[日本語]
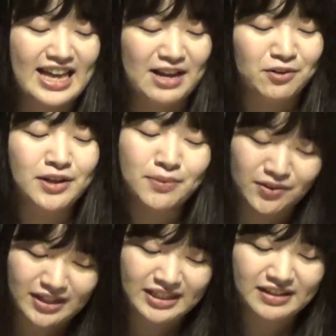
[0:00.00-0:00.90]
えー、ご希
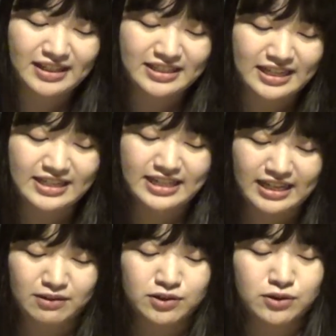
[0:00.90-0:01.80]
望の方はですねぜ
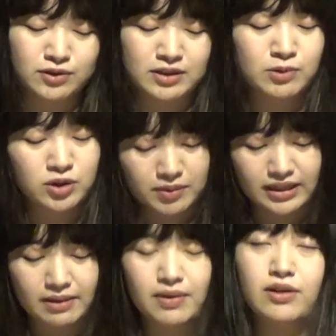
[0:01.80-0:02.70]
ひうちの事務所ま
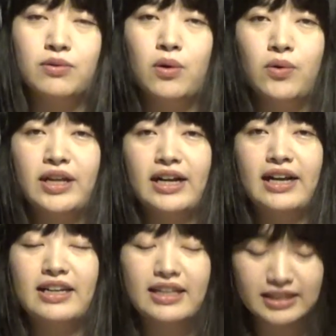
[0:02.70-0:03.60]
でメールをお願い
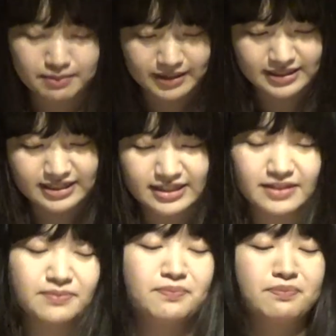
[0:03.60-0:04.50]
いたしま
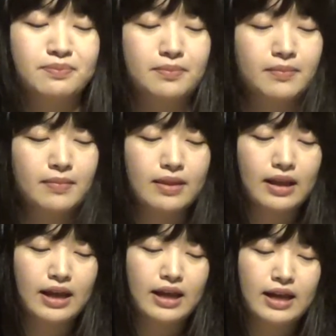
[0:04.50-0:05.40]
す
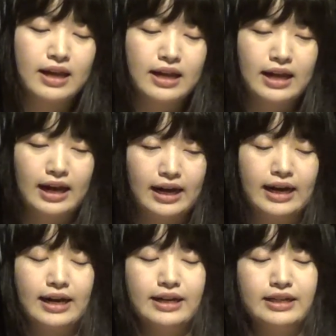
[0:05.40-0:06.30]

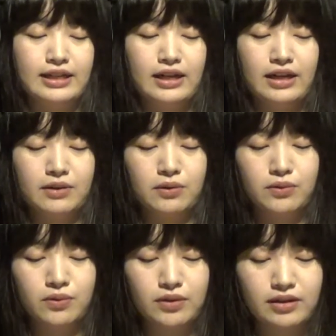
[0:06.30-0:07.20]
はいでこ
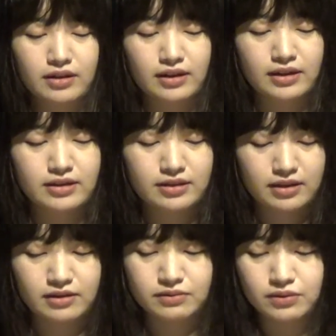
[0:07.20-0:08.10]
の1ヶ月
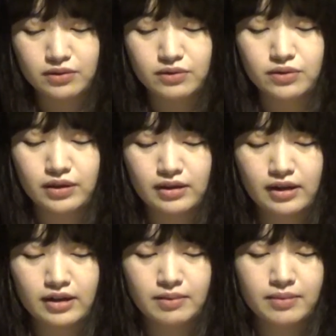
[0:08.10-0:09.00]
間を振り
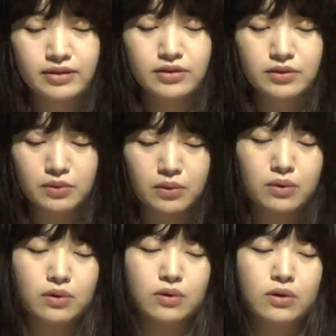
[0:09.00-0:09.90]
返ります
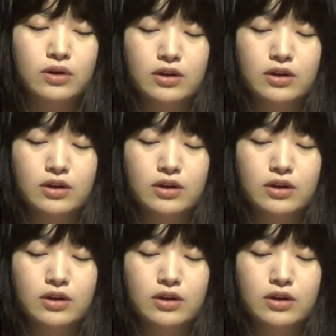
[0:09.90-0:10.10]
と